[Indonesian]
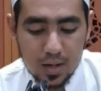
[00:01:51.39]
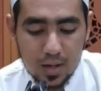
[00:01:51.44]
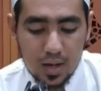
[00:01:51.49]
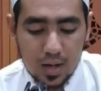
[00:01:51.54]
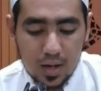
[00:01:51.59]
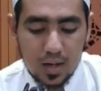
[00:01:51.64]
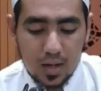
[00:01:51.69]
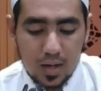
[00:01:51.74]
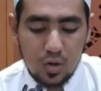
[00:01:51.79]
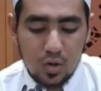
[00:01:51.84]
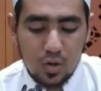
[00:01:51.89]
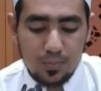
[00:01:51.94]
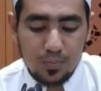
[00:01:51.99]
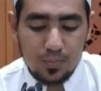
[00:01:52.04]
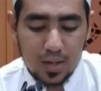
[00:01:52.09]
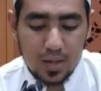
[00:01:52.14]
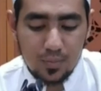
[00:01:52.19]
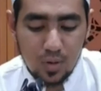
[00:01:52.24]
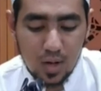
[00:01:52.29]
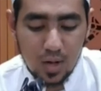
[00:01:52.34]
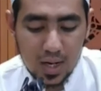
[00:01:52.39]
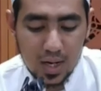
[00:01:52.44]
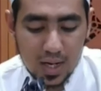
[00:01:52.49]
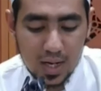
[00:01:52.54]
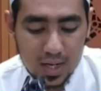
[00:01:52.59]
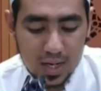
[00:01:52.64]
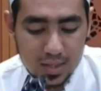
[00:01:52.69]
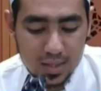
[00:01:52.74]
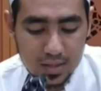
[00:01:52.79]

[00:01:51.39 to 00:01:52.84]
al hubbal muakkad